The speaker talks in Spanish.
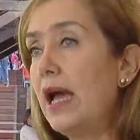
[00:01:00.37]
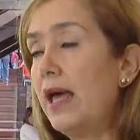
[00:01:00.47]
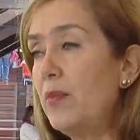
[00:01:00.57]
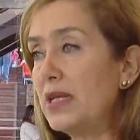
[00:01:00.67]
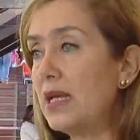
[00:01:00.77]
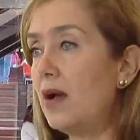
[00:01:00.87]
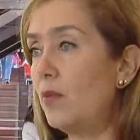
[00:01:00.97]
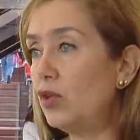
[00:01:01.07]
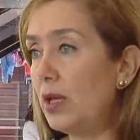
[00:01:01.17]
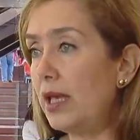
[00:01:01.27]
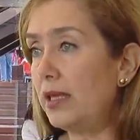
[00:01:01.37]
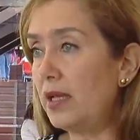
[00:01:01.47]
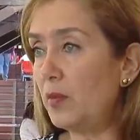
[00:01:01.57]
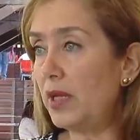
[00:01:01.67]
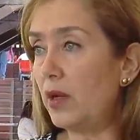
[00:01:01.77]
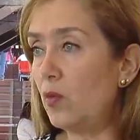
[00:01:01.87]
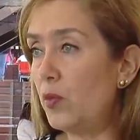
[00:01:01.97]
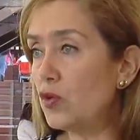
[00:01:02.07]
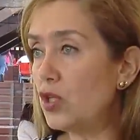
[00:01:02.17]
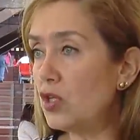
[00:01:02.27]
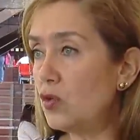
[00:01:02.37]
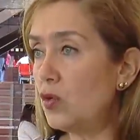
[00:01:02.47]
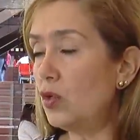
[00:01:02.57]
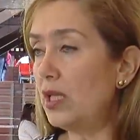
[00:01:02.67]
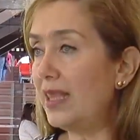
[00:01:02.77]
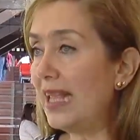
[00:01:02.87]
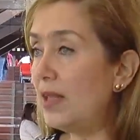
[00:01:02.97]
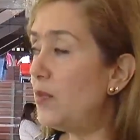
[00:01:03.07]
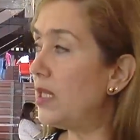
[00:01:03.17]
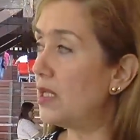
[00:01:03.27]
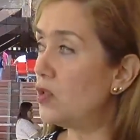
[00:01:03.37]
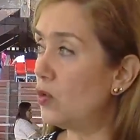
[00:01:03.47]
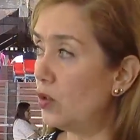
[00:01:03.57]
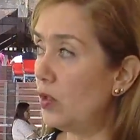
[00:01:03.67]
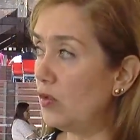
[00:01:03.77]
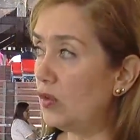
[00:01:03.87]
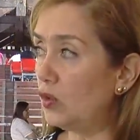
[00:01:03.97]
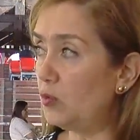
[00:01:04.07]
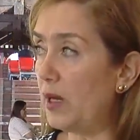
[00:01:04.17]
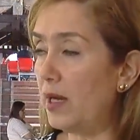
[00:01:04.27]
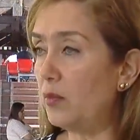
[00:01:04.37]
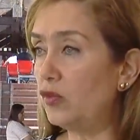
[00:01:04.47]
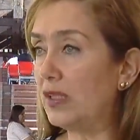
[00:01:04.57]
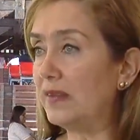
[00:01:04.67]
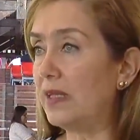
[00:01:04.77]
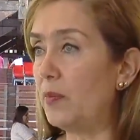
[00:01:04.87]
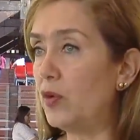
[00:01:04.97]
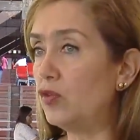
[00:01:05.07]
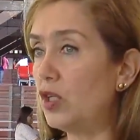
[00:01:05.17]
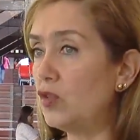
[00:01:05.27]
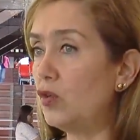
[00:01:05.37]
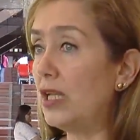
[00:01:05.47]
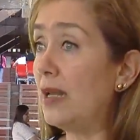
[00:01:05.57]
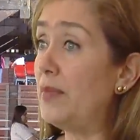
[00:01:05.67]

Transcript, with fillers: Además, acabamos de terminar un proceso de delimitación de nuestros páramos que está en proceso en el